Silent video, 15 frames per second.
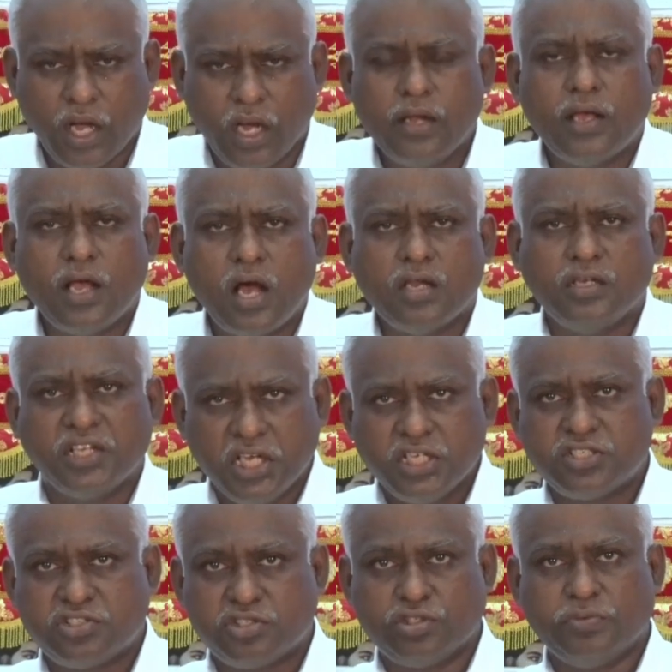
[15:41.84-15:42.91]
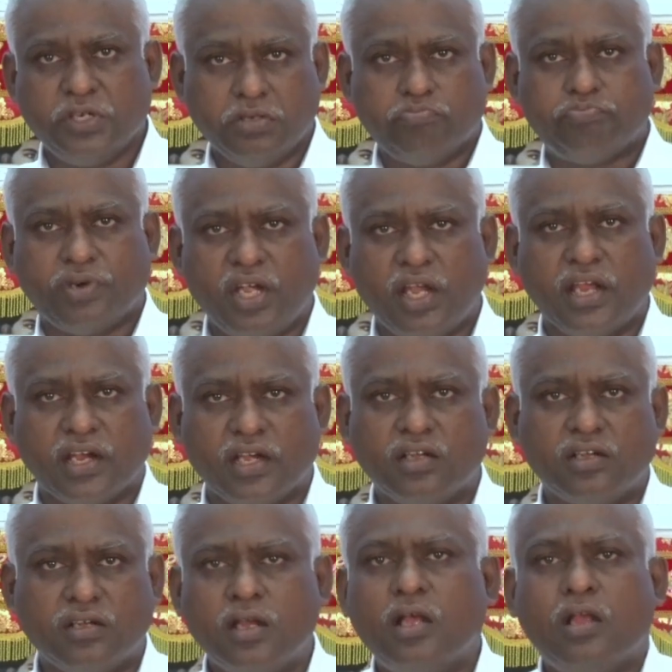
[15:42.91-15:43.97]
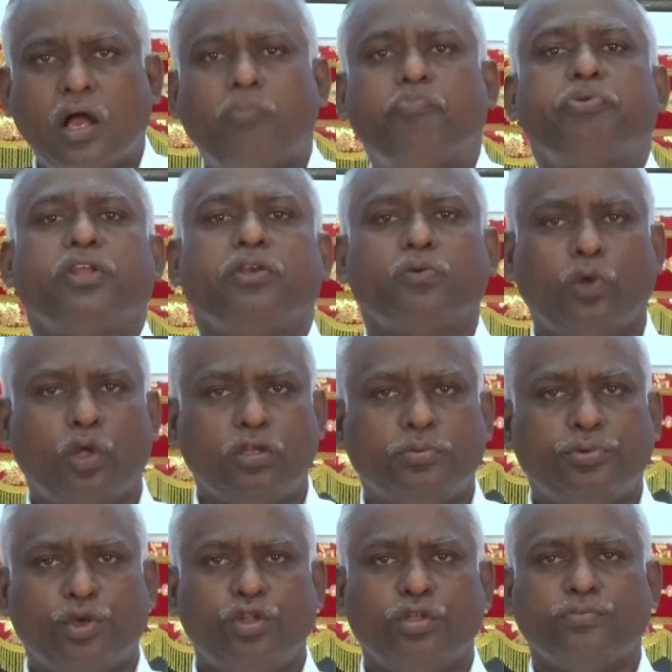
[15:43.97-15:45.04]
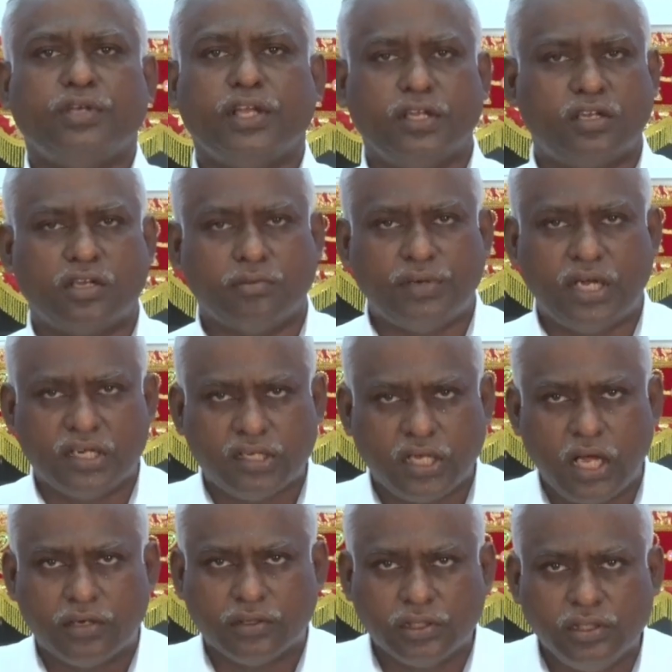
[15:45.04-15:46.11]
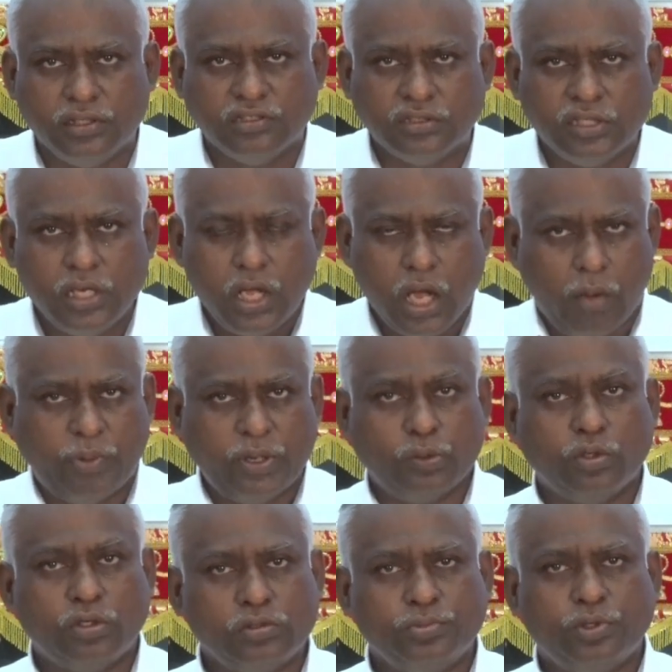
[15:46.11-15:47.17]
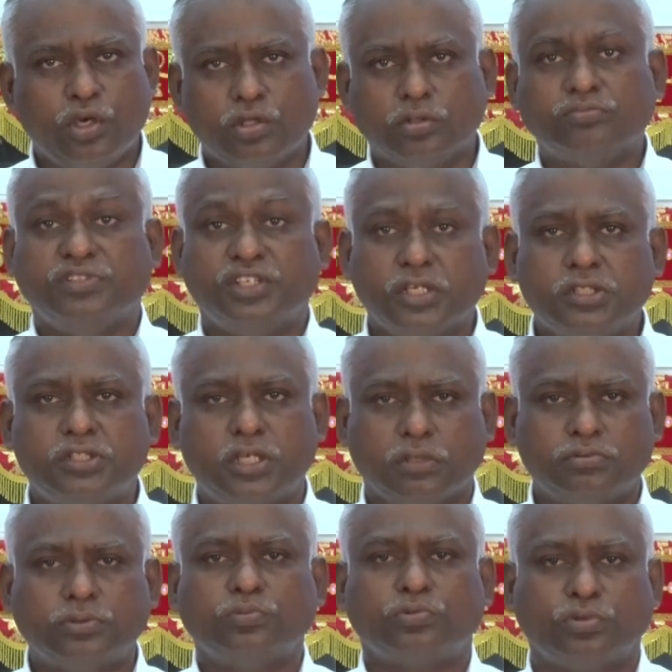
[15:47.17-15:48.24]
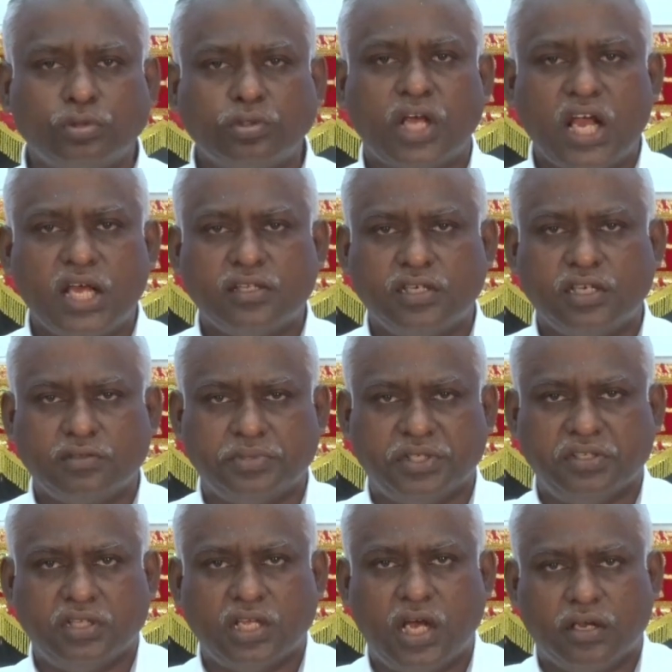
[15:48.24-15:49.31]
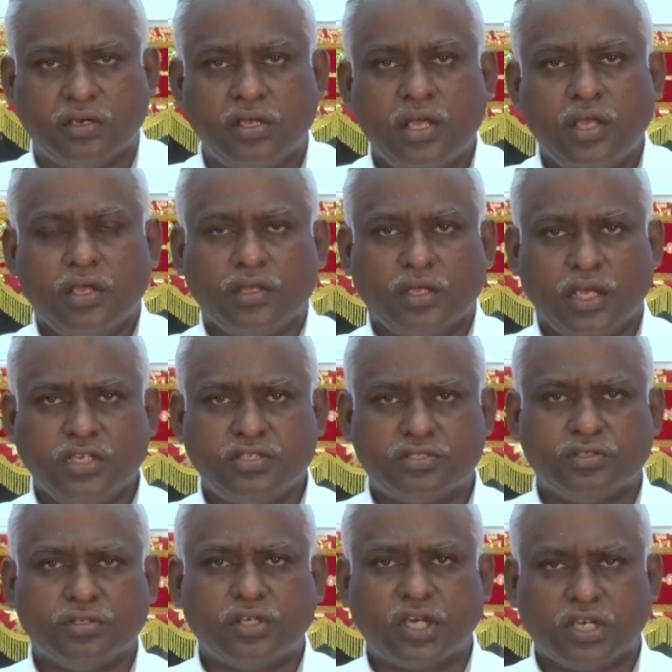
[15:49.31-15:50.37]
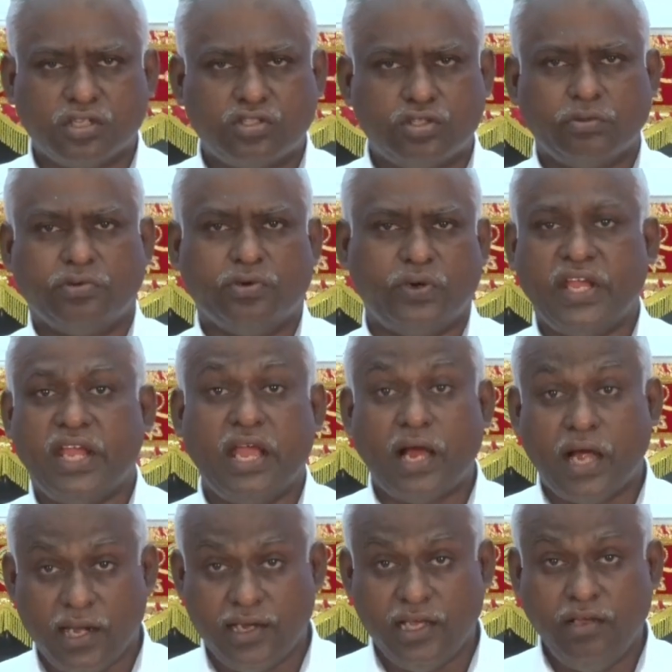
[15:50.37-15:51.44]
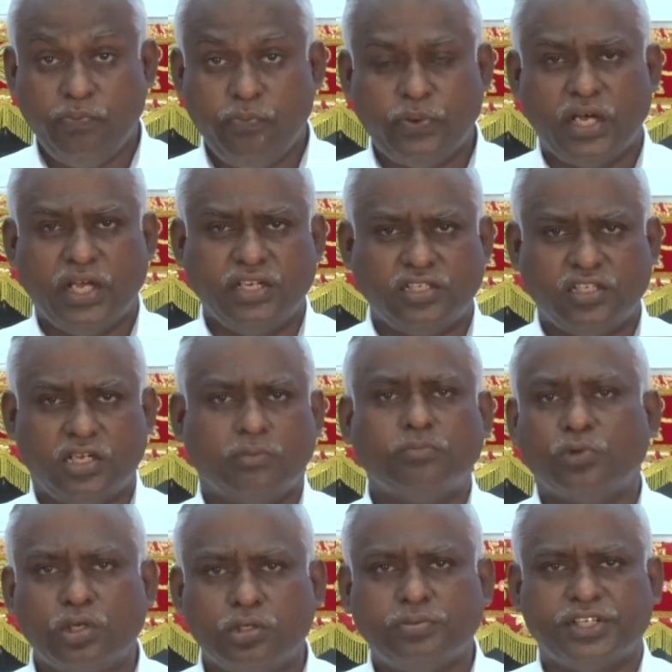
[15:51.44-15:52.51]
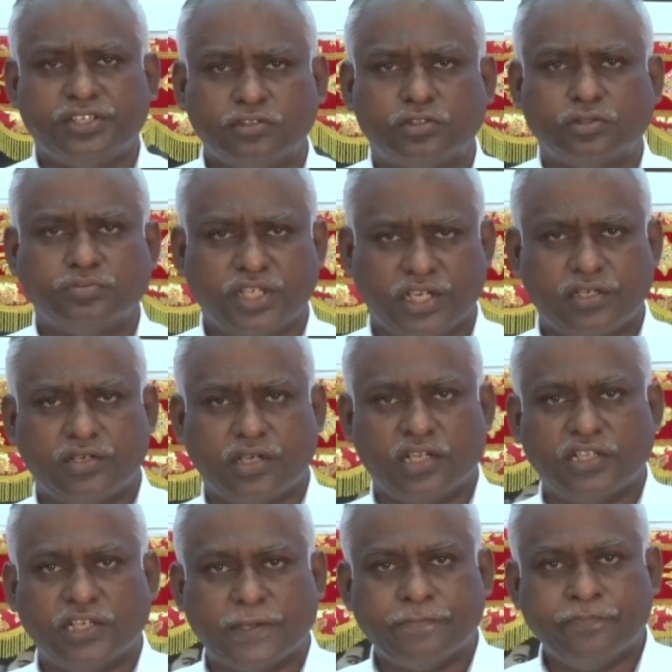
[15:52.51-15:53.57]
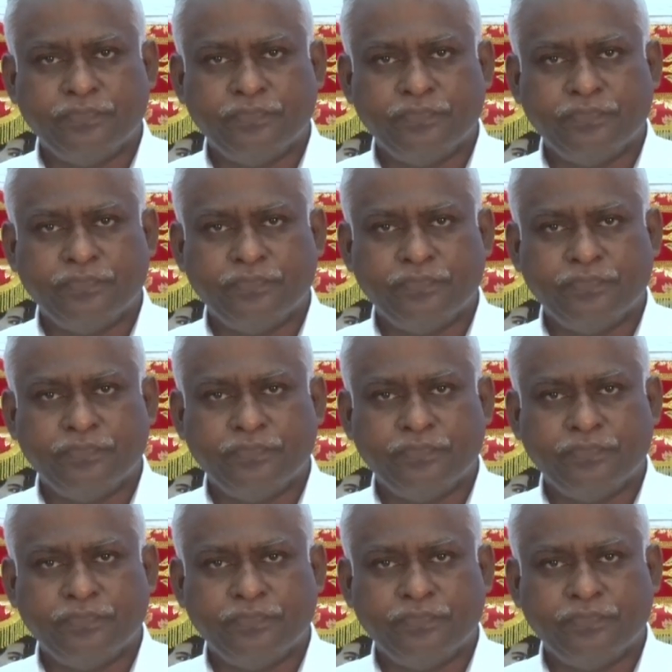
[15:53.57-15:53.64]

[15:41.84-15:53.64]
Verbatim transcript: ஆனால் இயேசுவின் பிள்ளைகள் அப்படி ஒருபோதும் இருக்க மாட்டார்கள் அப்படி ஒருபொழுதும் இருக்கவும் கூடாது என்பதுதான் இயேசு கிறிஸ்துவினுடைய அழைப்பா இன்று நாம் ஒருவருக்கும் இருக்கிறது